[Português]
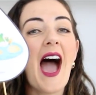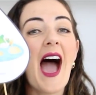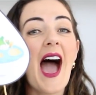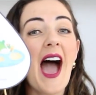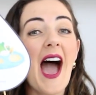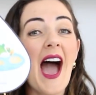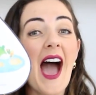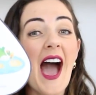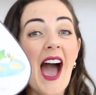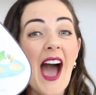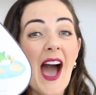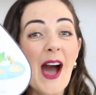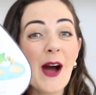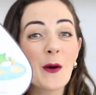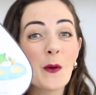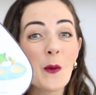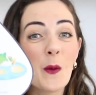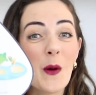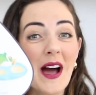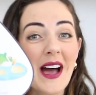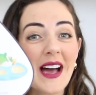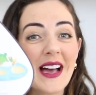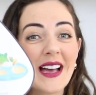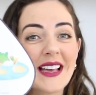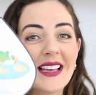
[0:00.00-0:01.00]
A
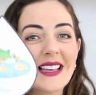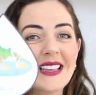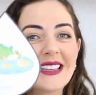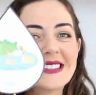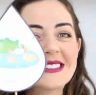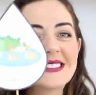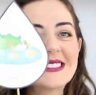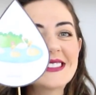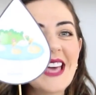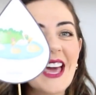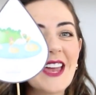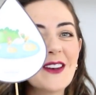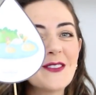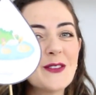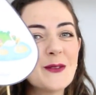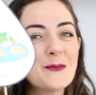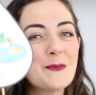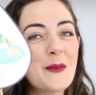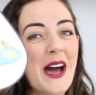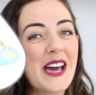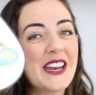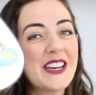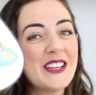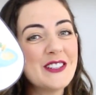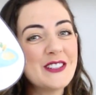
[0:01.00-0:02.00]
água serve
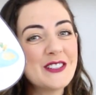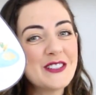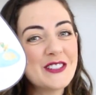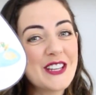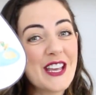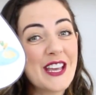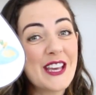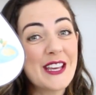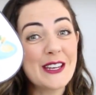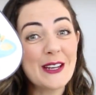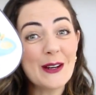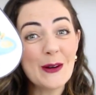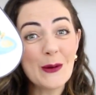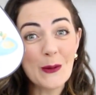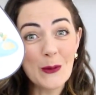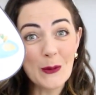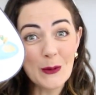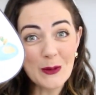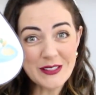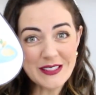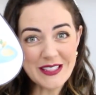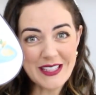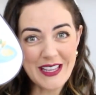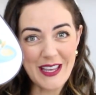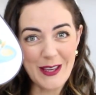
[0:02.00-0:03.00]
para encher
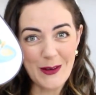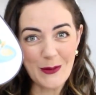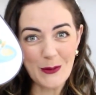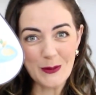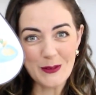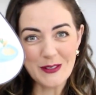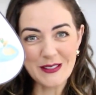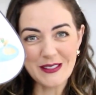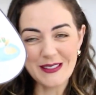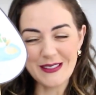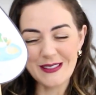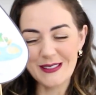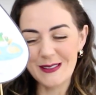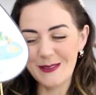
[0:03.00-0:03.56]
os rios.